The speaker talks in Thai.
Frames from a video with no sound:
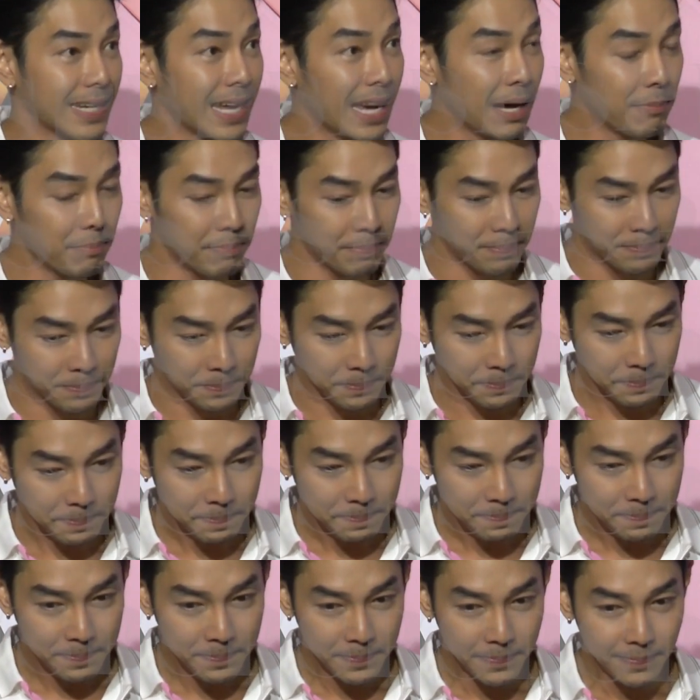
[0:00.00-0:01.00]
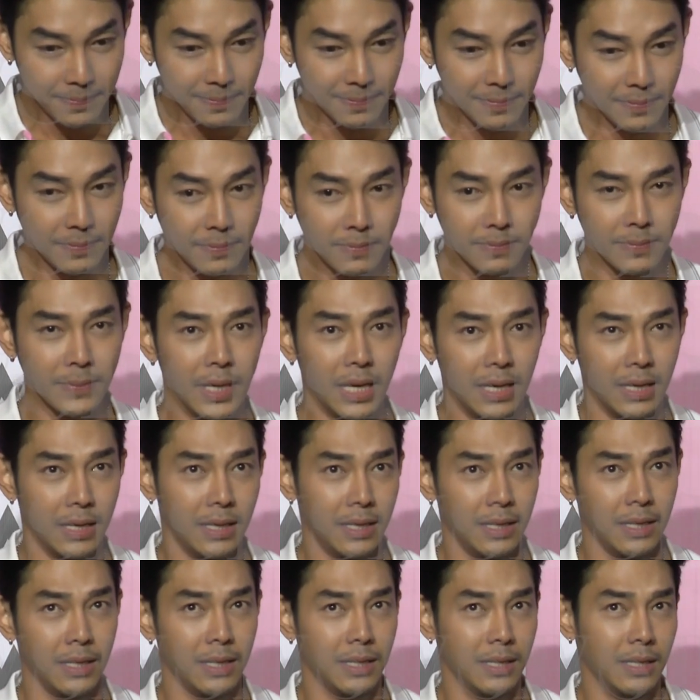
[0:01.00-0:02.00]
ครับ เอ
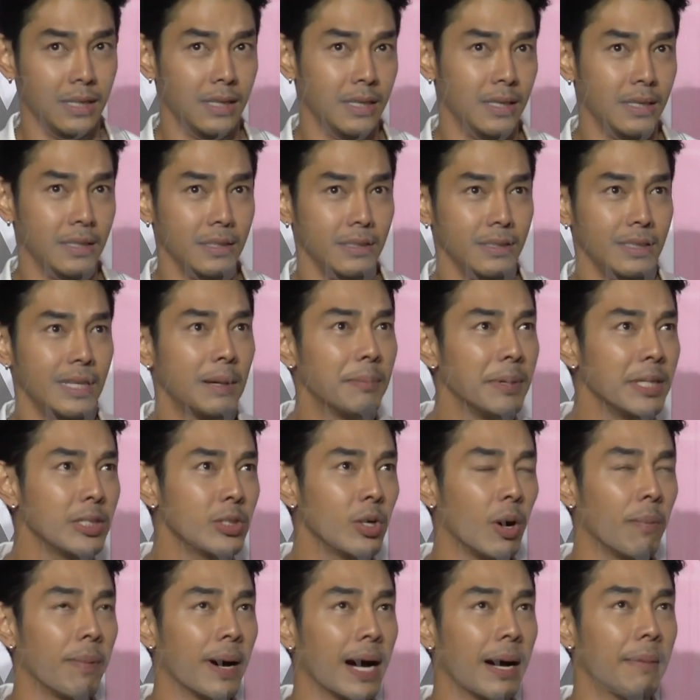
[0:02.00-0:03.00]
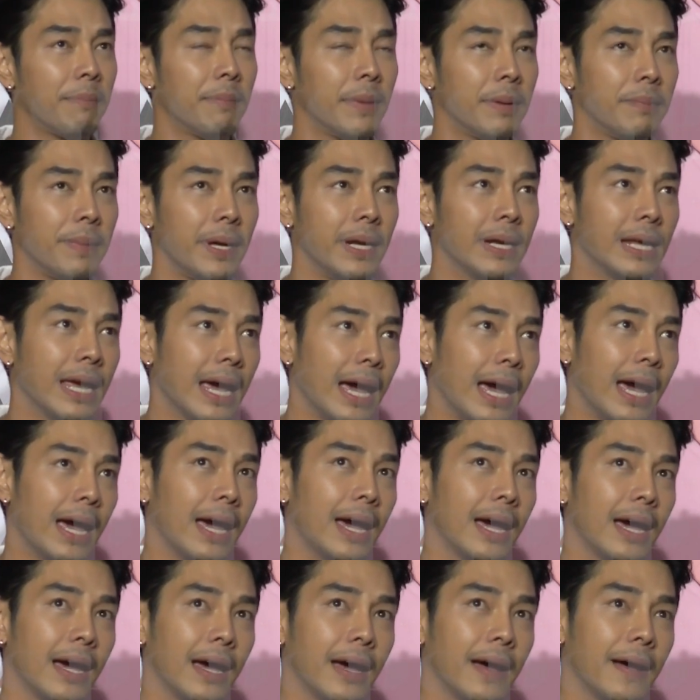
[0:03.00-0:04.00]
อ่ยังไม่จบครับมันเป็นแค่
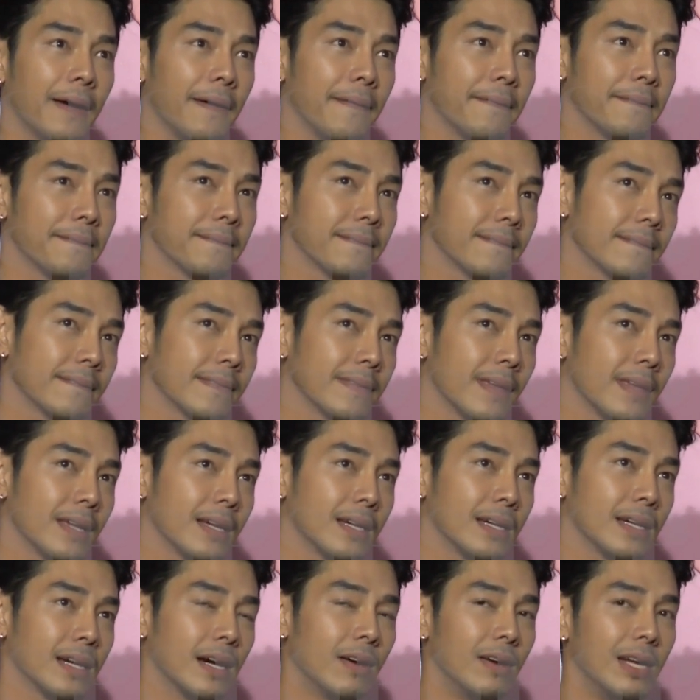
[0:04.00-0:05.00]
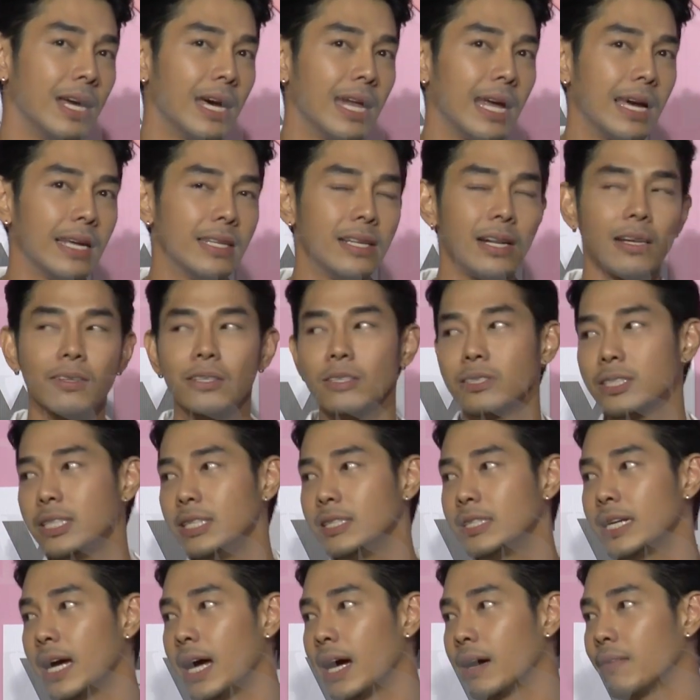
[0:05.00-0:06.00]
เขาเรียกอะไรแต่เราต้อง
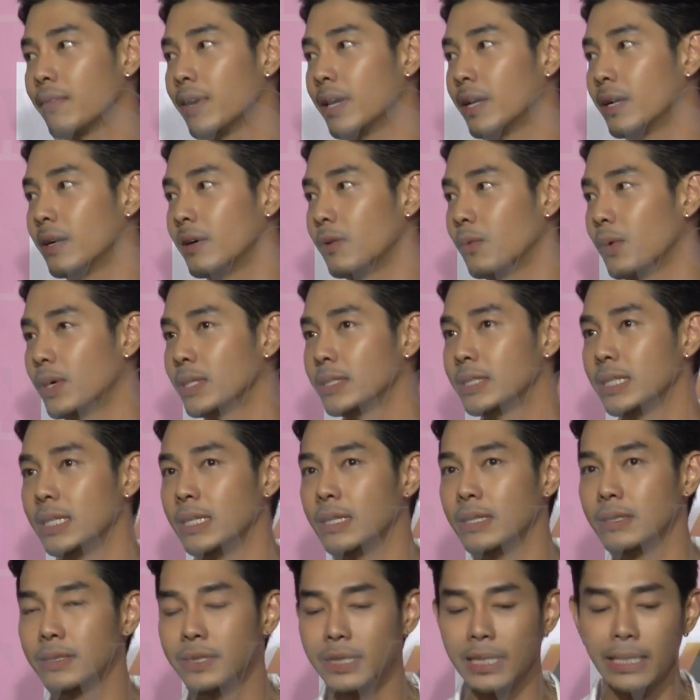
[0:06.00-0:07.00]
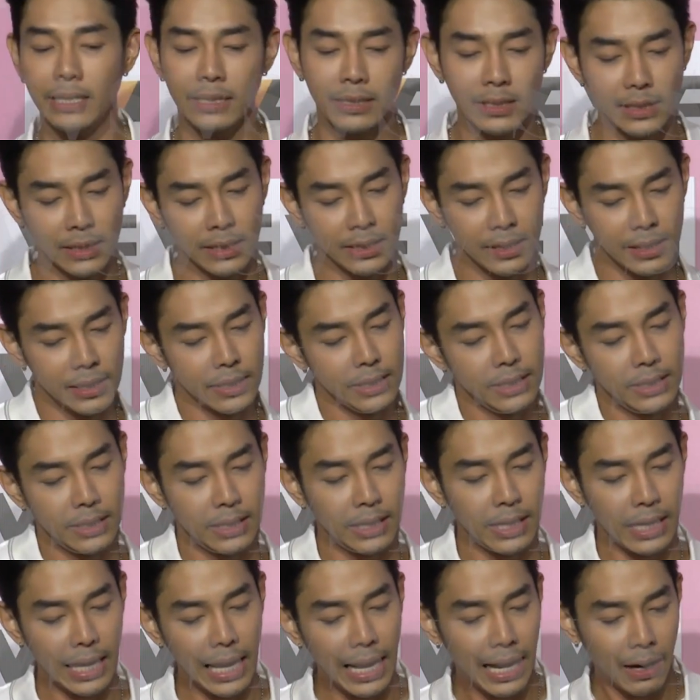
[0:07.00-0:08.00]
ชี้แจงว่า ว่าสิ่งสิ่ง
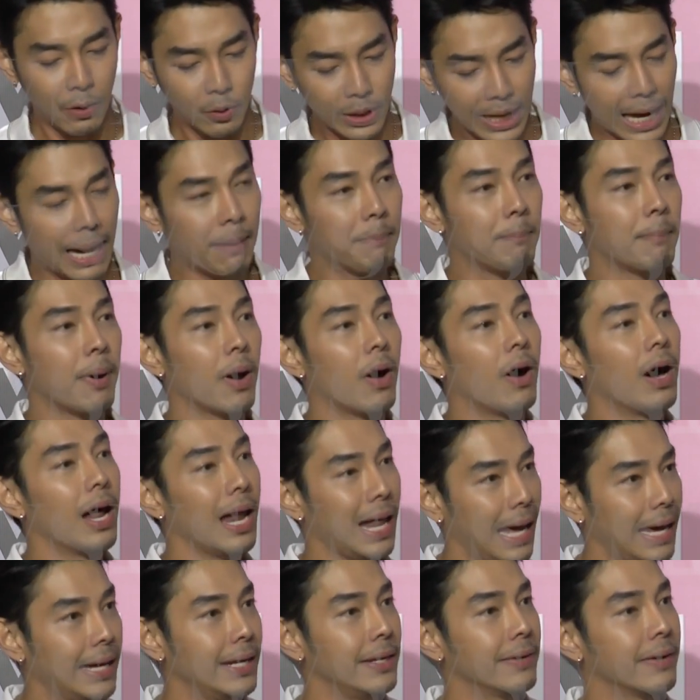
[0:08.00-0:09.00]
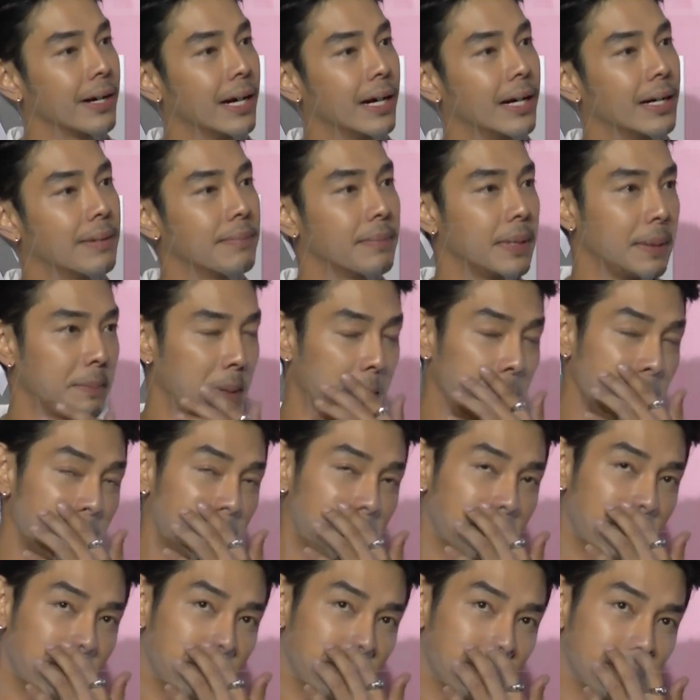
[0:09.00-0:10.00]
เราทำเพราะอะไรดีกว่า มันมี
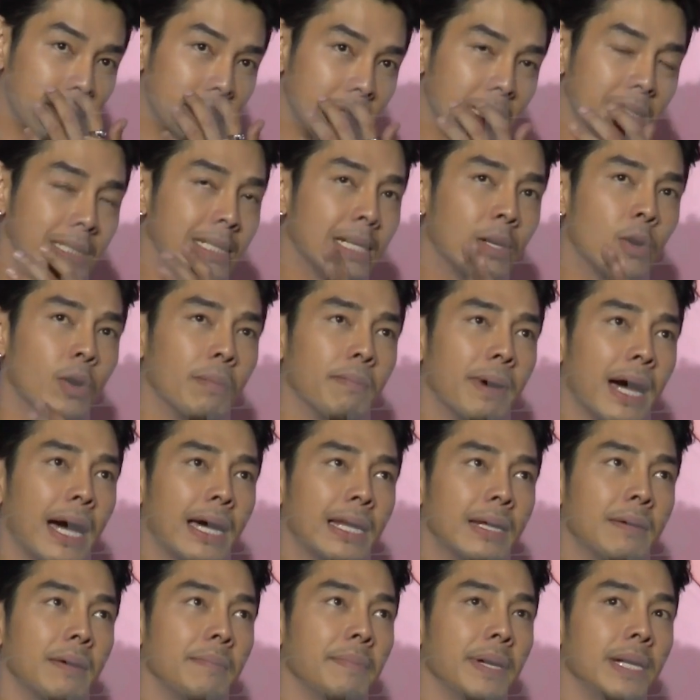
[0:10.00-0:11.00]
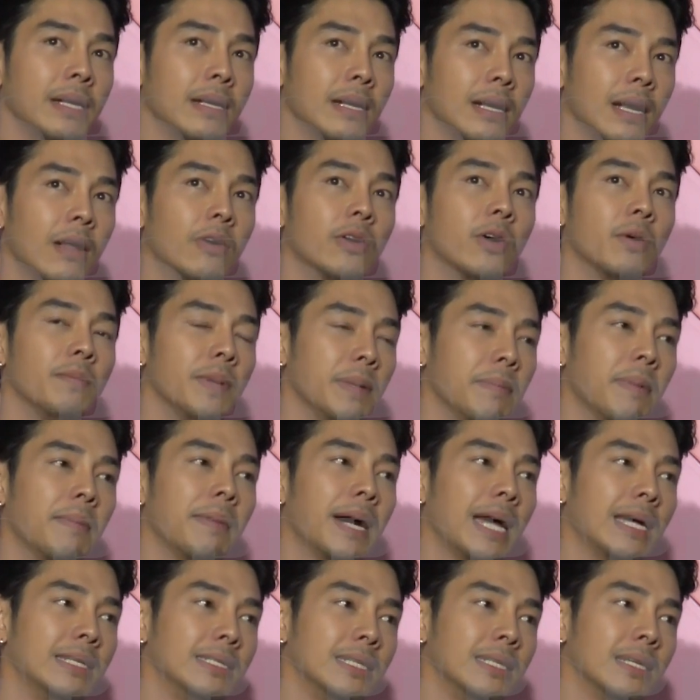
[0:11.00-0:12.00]
มันจริง ๆกฎหมาย ถ้ามันเป็นเราโดนหมิ่นป
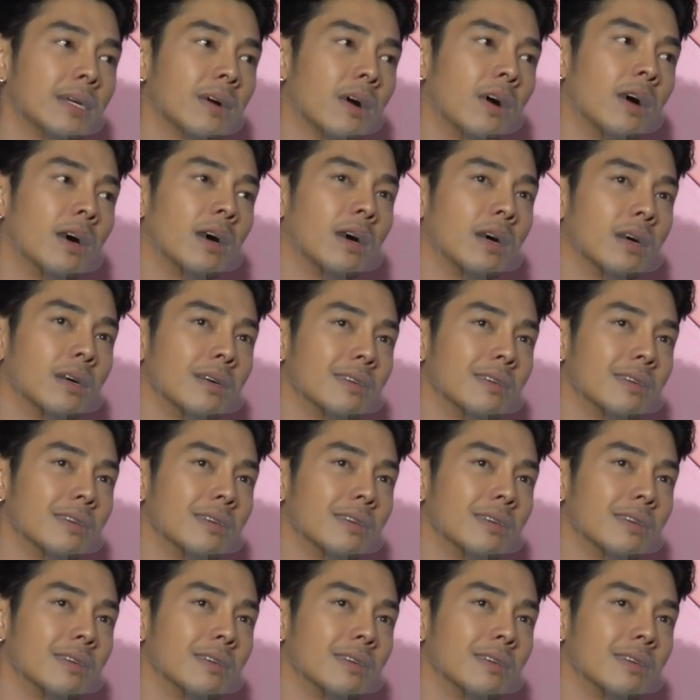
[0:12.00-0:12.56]
ระมาทจริงก็